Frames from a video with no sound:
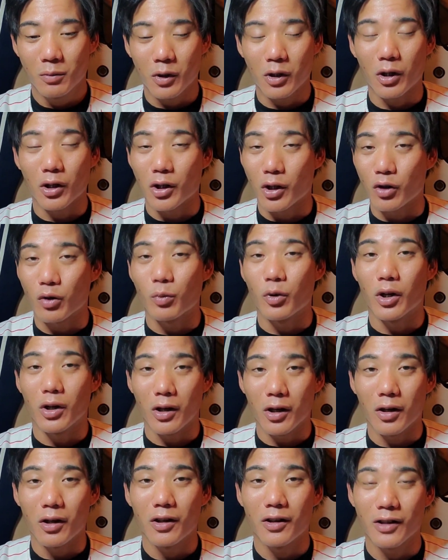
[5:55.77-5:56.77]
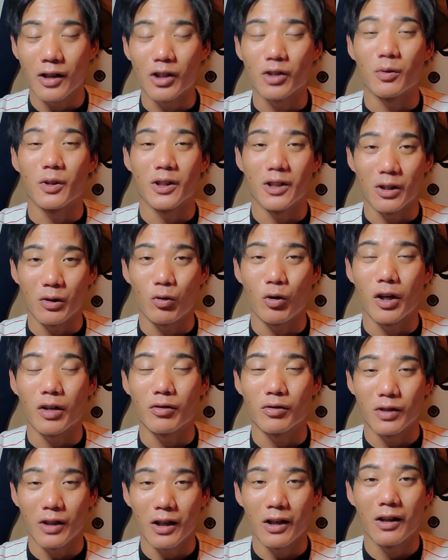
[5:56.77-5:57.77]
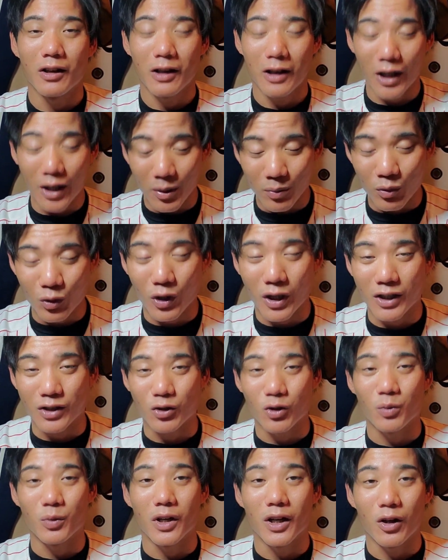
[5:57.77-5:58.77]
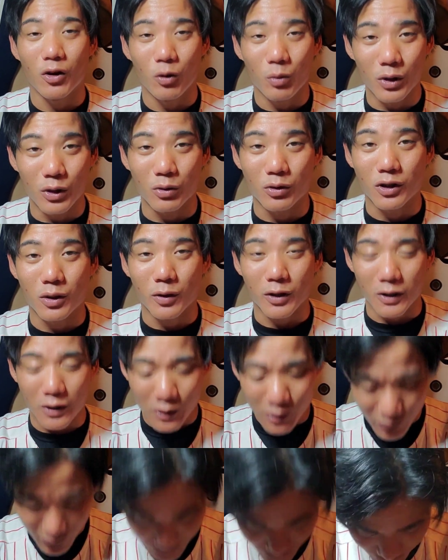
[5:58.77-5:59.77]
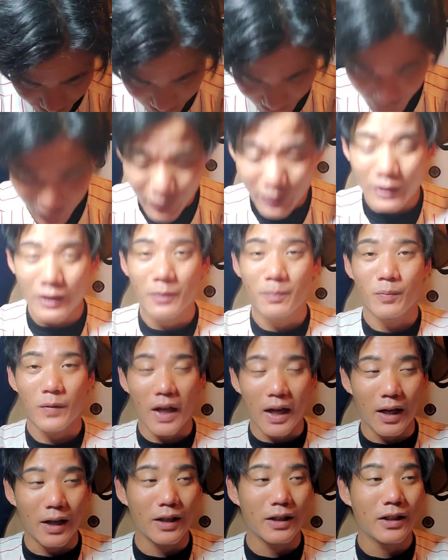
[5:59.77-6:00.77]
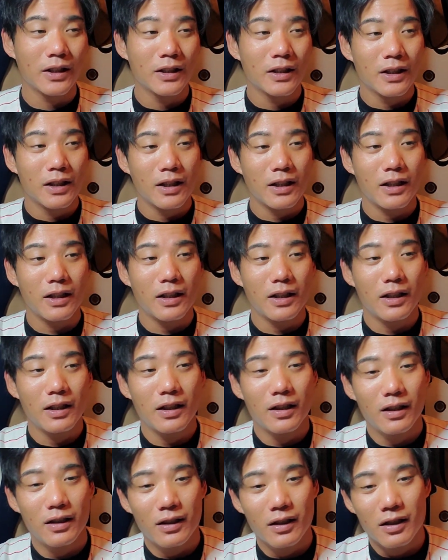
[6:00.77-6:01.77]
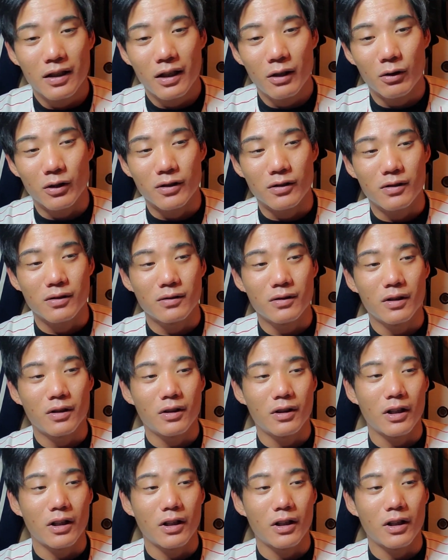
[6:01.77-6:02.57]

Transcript: まあ、何はともあれ、ナイスバッティング、コア君ね。はい。プロ初ホームラン、おめでとうございます。はい。えー、で、回は進んでっ